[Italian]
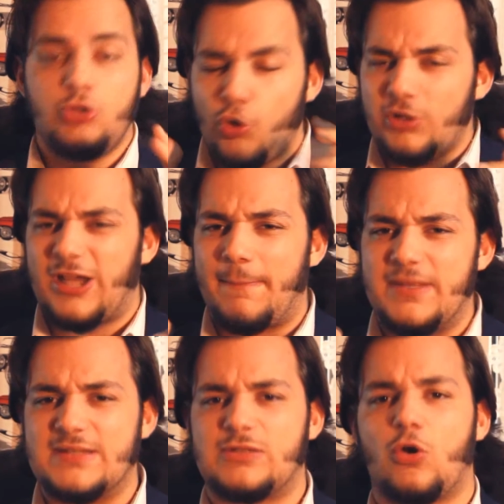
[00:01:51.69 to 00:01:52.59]
non
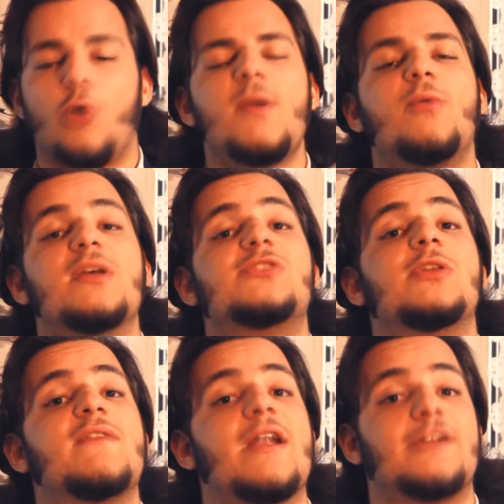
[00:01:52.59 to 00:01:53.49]
capisco come
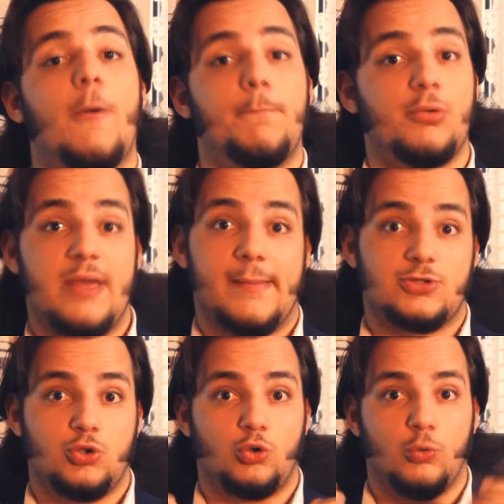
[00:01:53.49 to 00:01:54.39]
questo diventa un problema
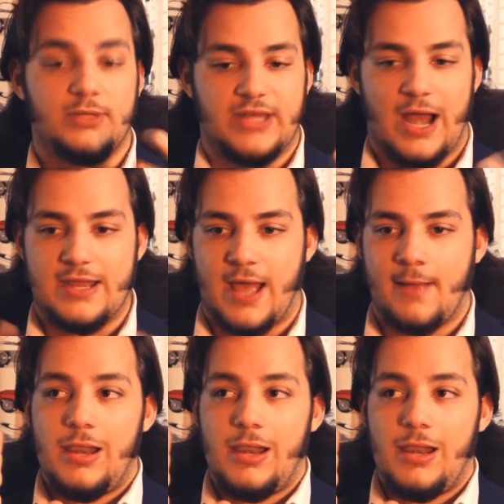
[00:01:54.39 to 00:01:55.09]
su YouTube Italia.